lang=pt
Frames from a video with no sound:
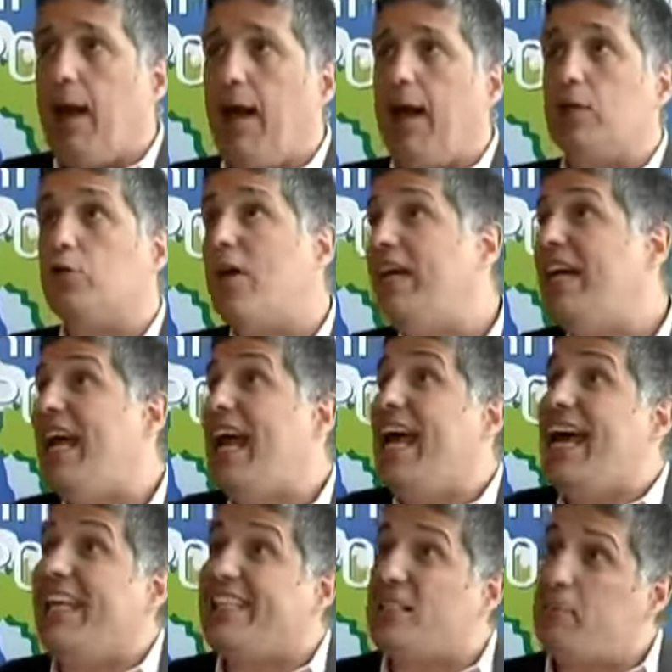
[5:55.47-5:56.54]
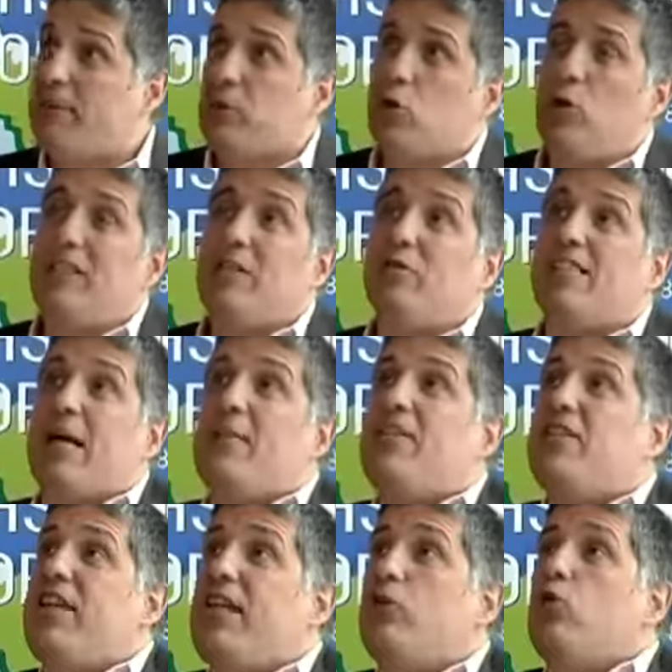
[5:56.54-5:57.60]
É, só que essas pessoas não sabem
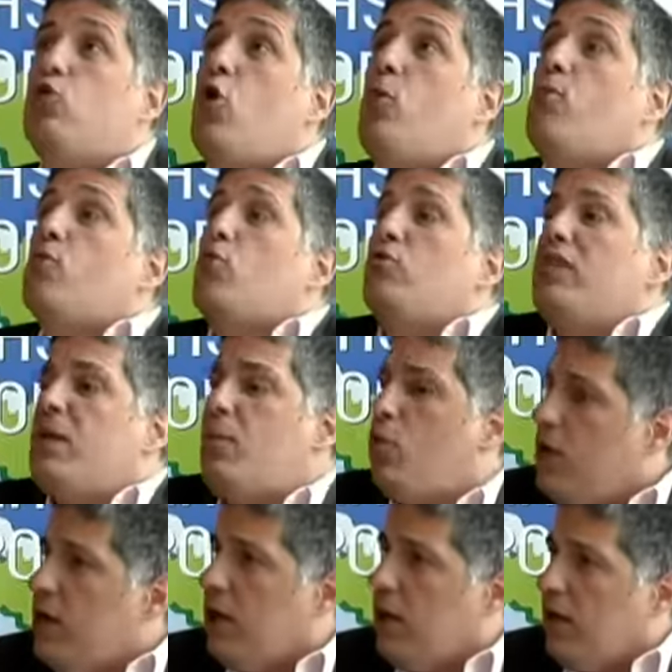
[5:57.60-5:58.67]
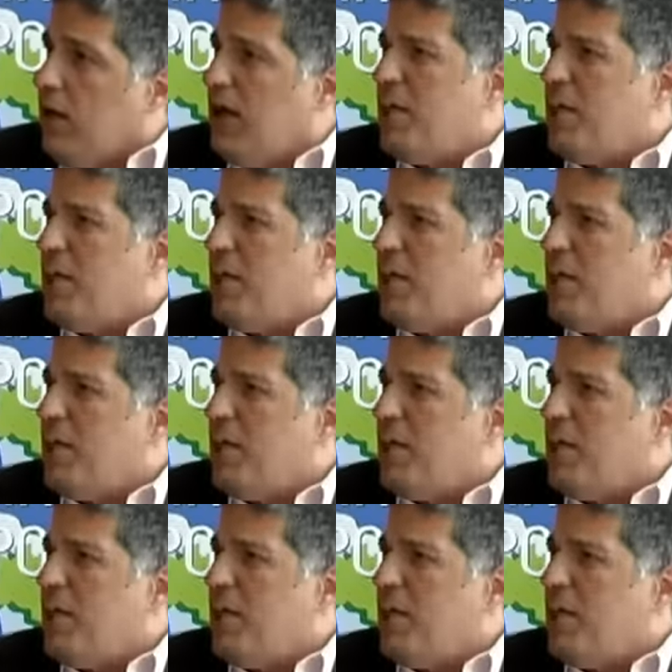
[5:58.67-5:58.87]
direito como contribuir.